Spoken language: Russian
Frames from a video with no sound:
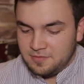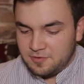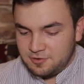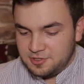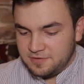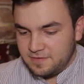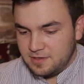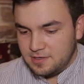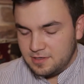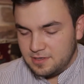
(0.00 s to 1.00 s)

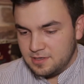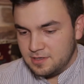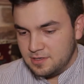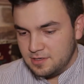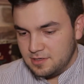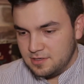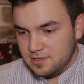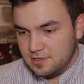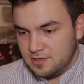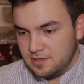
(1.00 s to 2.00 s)
прочего.
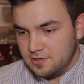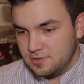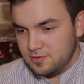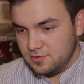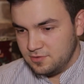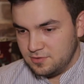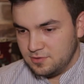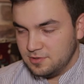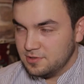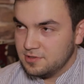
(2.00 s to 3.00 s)
Но
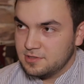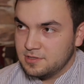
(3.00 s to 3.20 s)
он